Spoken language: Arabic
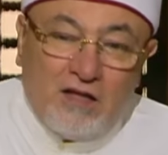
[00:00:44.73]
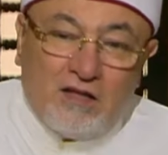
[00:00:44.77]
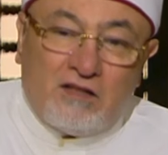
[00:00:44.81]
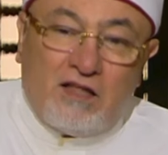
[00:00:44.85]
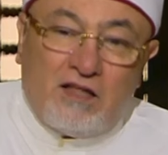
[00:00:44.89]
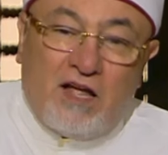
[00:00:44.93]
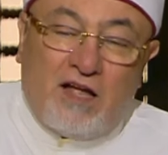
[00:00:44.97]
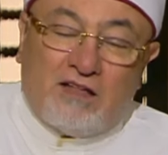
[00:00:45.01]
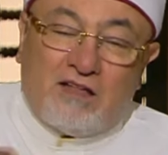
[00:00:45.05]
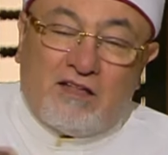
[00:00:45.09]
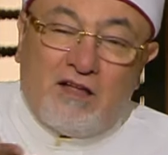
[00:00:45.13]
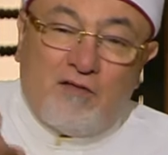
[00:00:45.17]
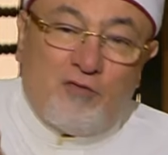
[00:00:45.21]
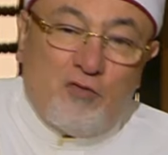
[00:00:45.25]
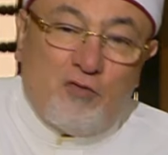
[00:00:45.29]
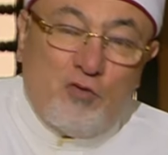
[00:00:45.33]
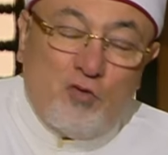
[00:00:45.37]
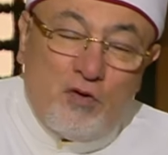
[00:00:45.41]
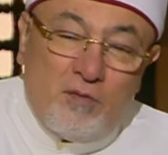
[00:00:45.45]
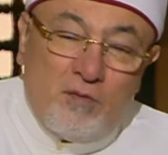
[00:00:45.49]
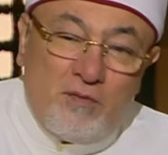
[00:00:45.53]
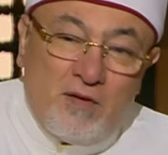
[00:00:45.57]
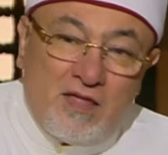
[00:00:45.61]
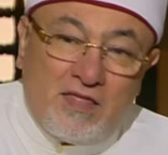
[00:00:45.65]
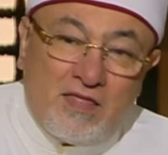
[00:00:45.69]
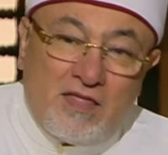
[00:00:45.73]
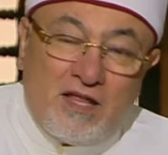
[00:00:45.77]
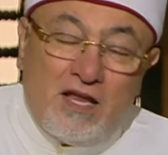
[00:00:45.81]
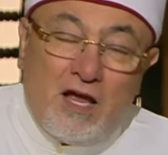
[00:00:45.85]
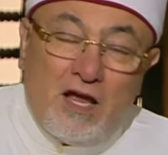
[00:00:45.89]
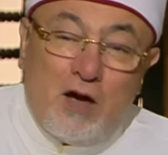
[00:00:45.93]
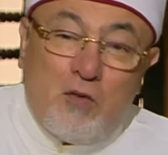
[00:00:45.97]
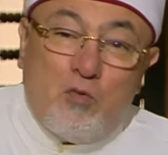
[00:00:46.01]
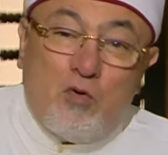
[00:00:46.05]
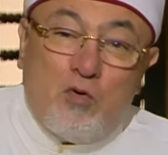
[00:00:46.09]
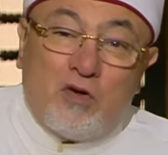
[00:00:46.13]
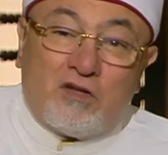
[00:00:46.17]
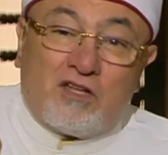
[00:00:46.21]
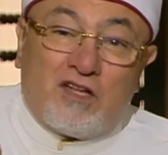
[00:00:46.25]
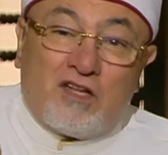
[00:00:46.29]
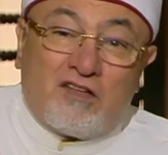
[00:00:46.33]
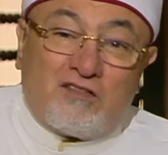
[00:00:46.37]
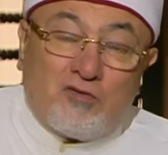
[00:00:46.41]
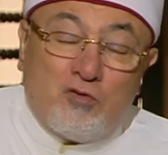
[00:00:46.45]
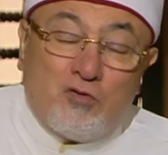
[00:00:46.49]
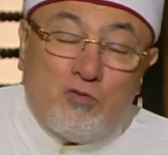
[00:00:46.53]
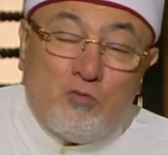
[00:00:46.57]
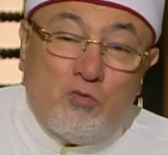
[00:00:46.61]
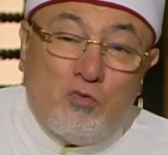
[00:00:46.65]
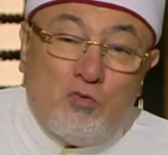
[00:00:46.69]
تحتفلون بهذا اليوم
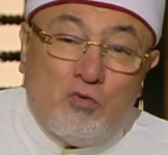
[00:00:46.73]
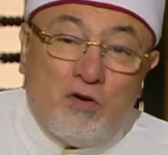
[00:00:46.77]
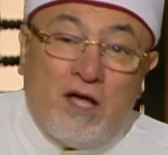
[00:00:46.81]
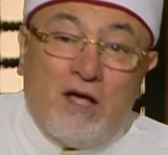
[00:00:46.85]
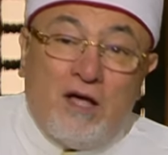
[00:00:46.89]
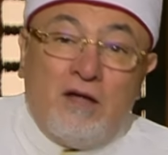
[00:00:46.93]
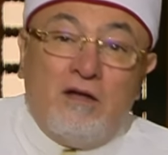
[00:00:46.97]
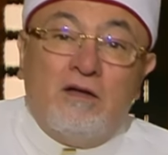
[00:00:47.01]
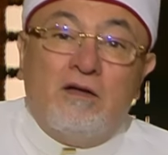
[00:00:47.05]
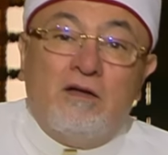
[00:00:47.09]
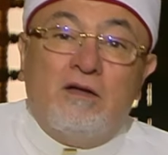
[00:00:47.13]
وتصومونه